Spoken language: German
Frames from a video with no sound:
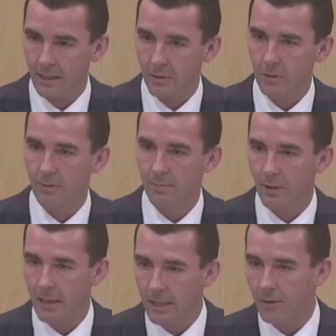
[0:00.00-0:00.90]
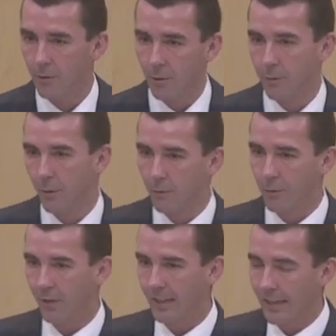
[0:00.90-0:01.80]
und um
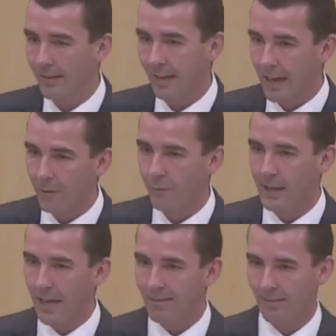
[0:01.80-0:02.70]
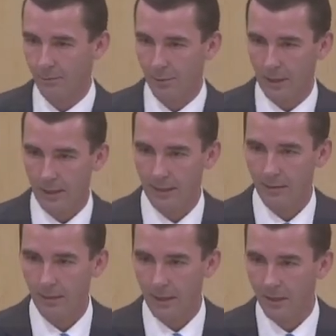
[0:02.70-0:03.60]
9.15 Uhr den Saal verlassen würde.
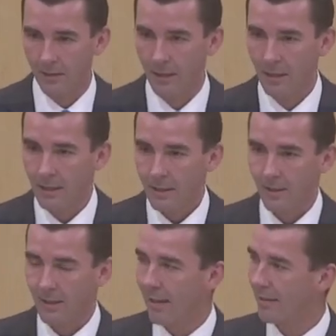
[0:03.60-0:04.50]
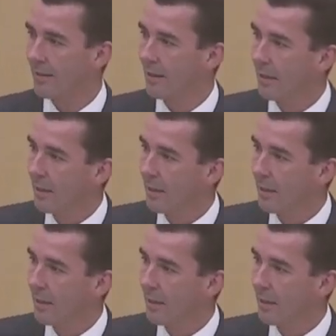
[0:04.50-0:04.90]
Ja? Das heißt,